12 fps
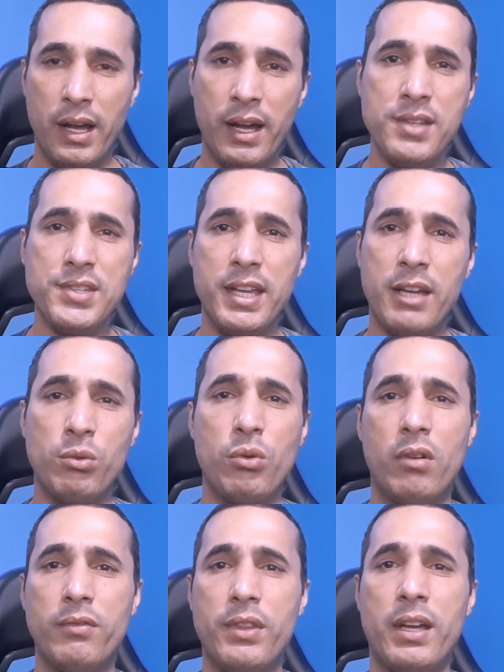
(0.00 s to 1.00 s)
Antes quero
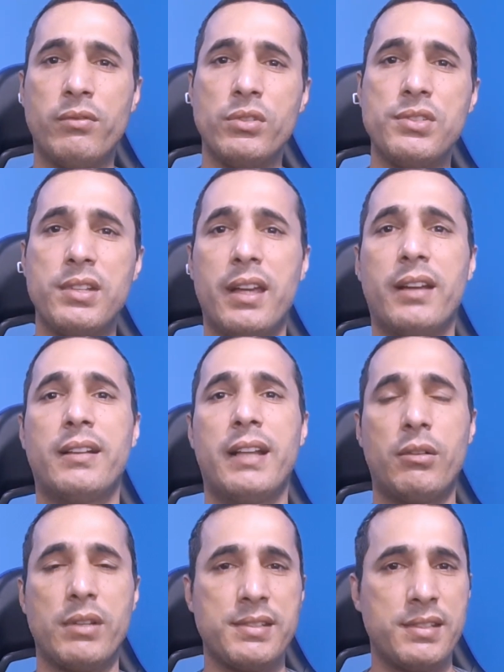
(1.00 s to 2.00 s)
convidar você, é
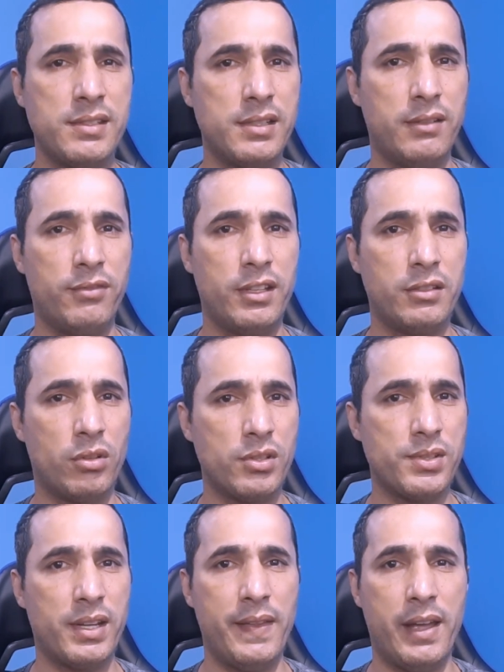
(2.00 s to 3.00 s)
claro, a se inscrever em
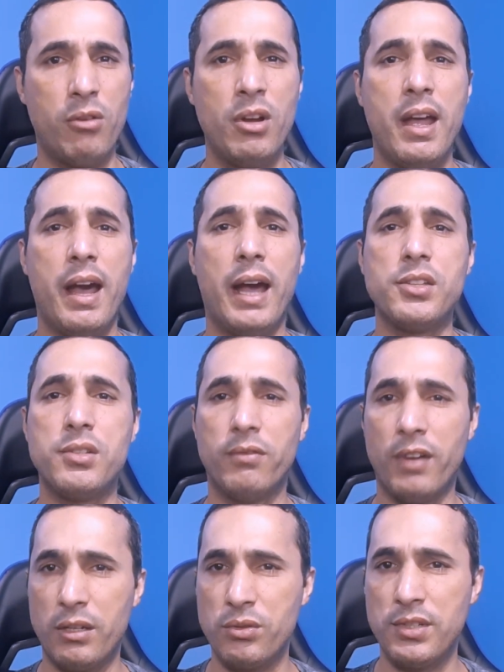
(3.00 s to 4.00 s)
nosso canal,
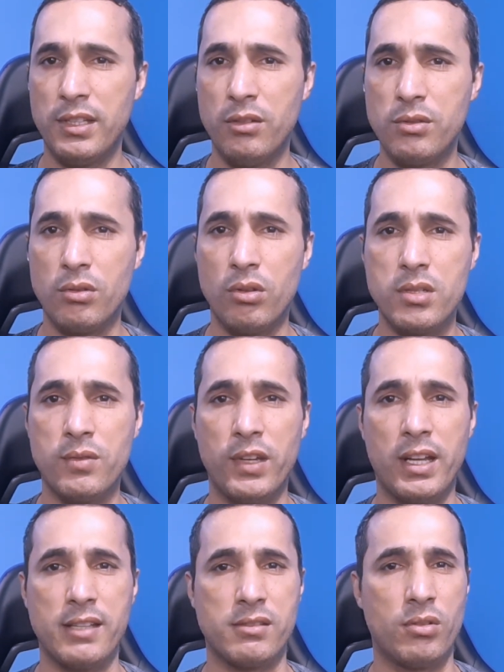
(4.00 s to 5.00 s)
ativar o sininho de
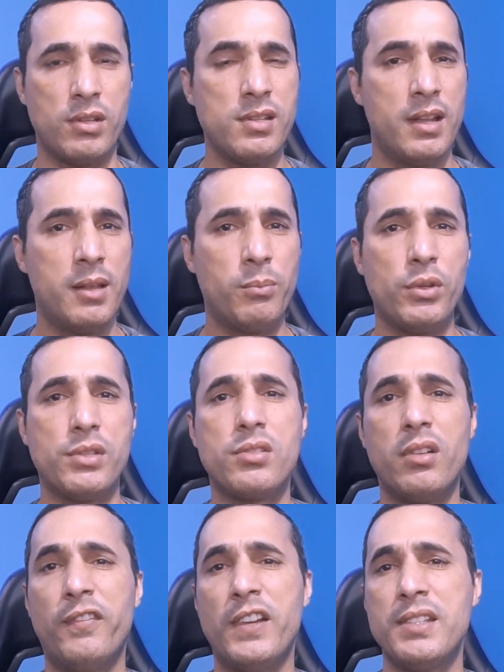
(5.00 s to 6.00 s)
notificações, pois
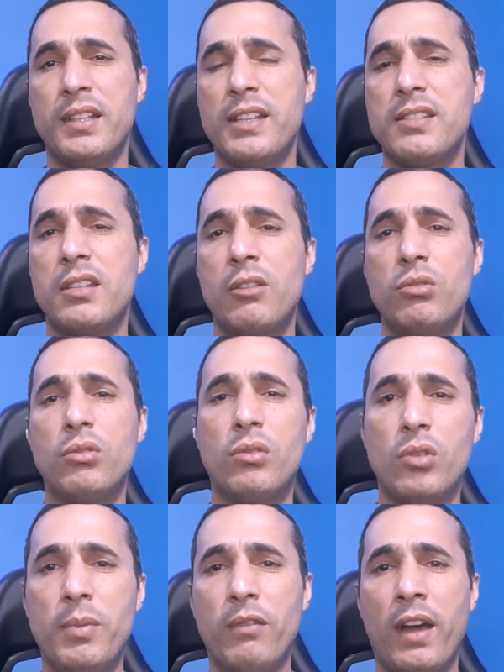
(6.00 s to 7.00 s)
só fazendo assim o
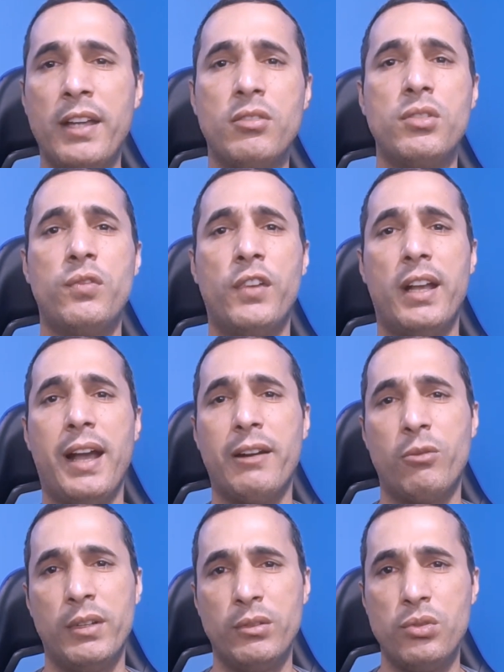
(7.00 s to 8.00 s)
YouTube vai notificar
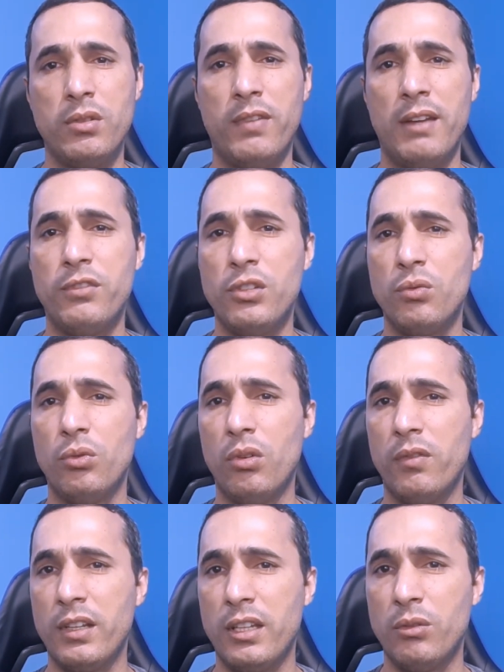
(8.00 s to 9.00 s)
quando tiver vídeo
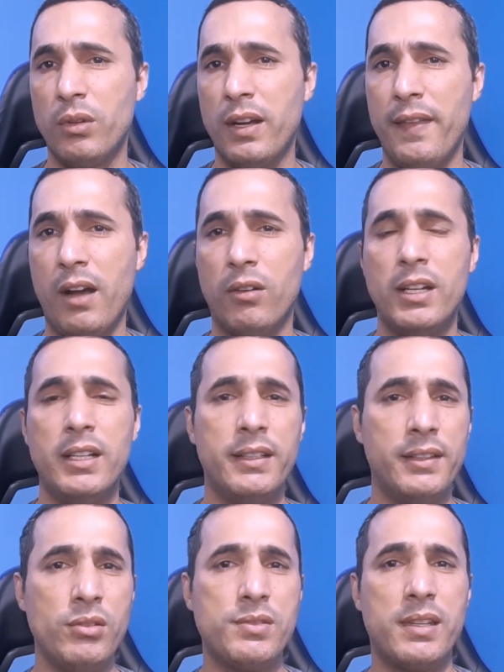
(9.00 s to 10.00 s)
novo aqui no canal.
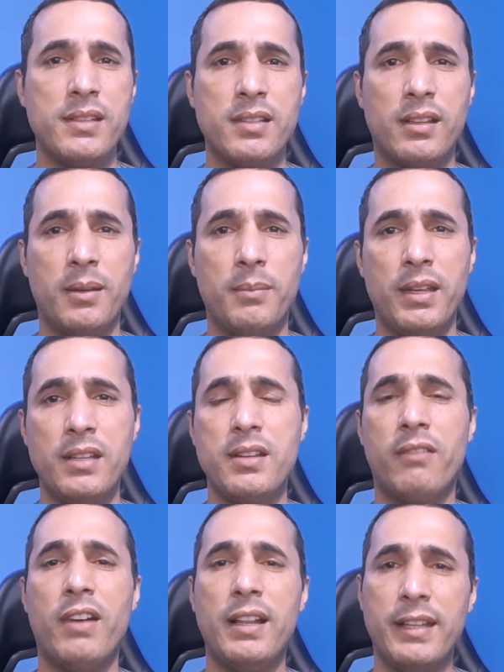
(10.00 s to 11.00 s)
Não esqueça também de
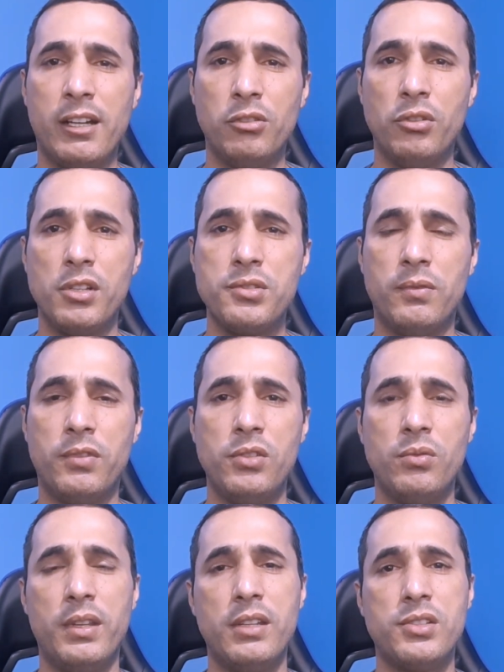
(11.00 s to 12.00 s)
avaliar o nosso
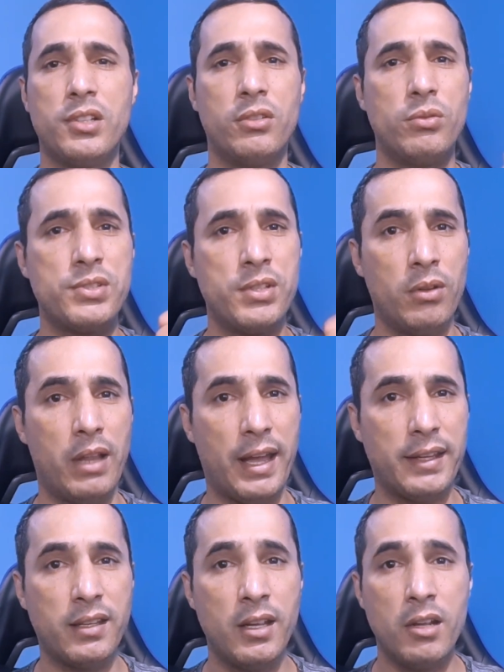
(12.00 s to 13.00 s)
vídeo deixando o seu
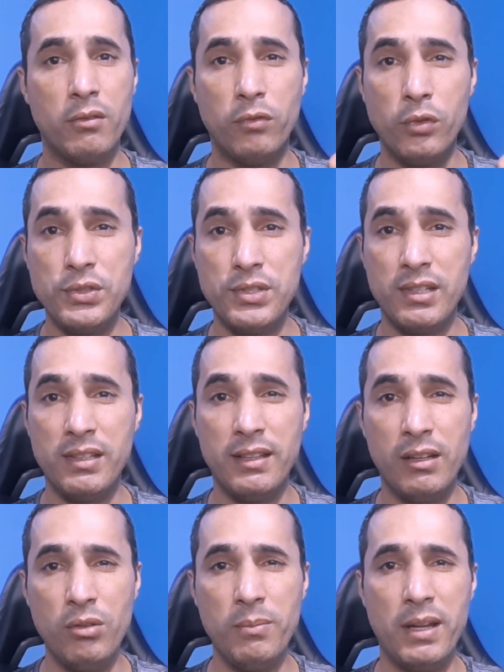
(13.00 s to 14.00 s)
like. Você
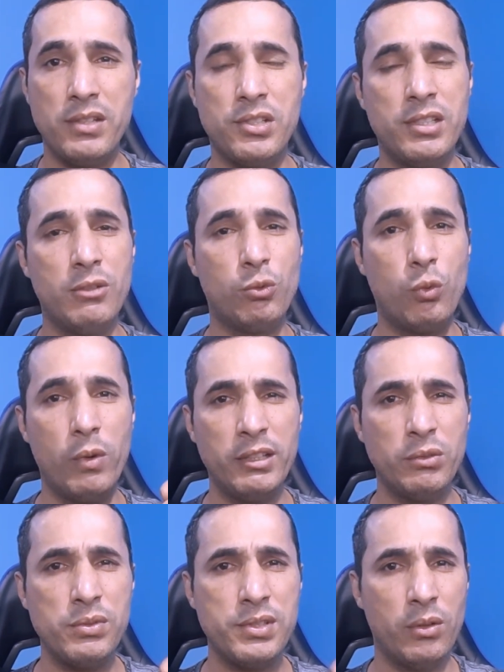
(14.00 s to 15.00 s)
não imagina o
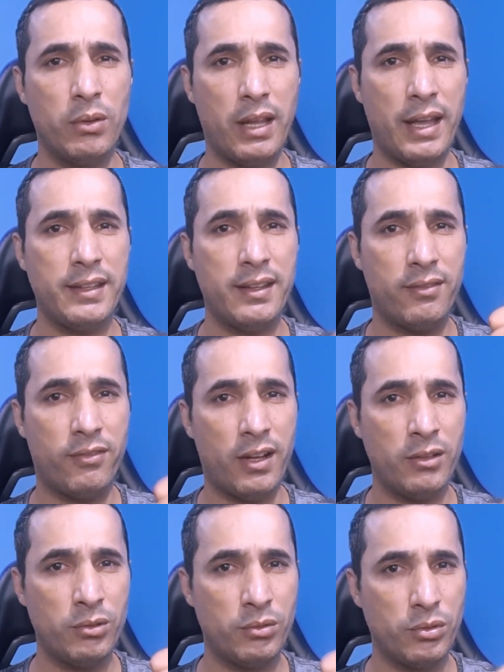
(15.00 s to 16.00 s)
quanto o seu like é
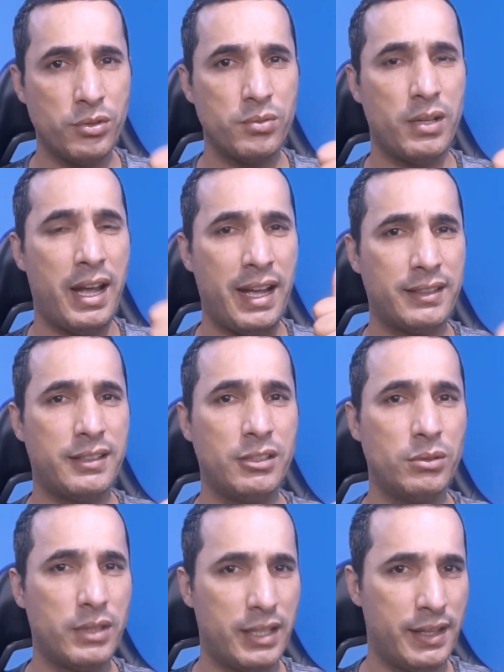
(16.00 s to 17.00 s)
valoroso aqui
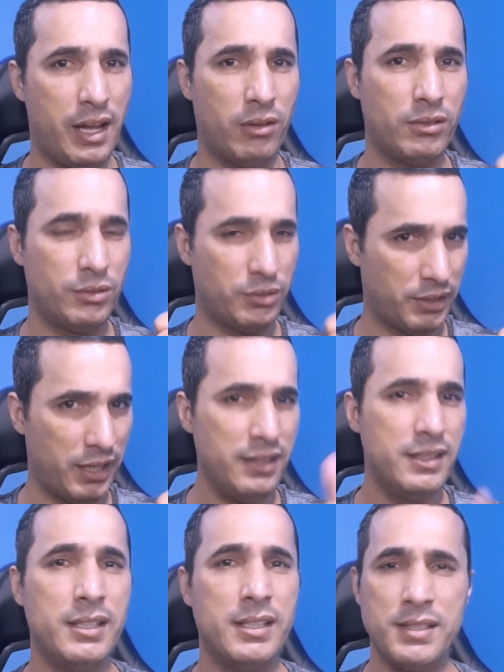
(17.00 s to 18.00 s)
no canal, ok?
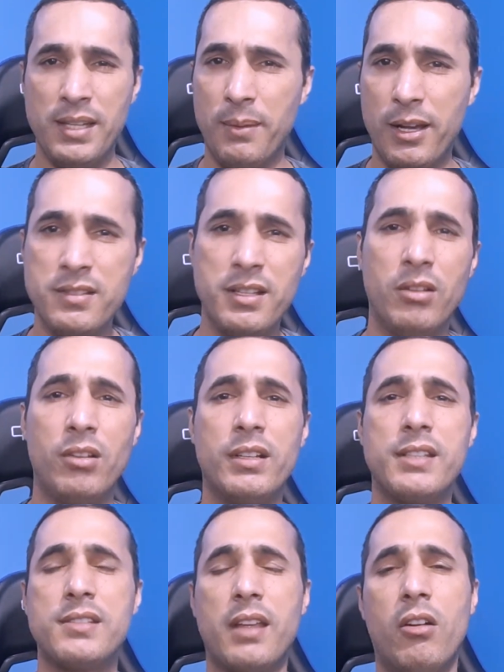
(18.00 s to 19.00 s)
Sem mais
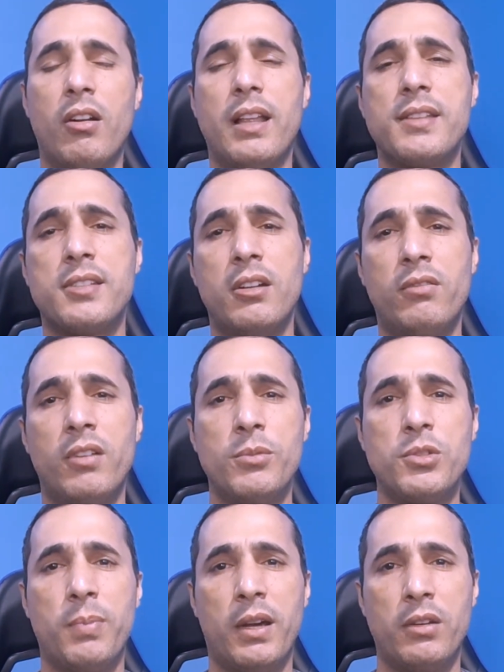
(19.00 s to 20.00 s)
delongas, sem enrolação,
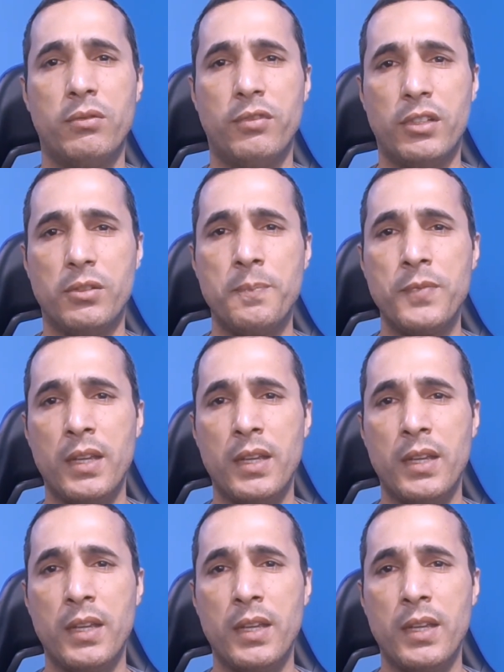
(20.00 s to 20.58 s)
vamos para o vídeo.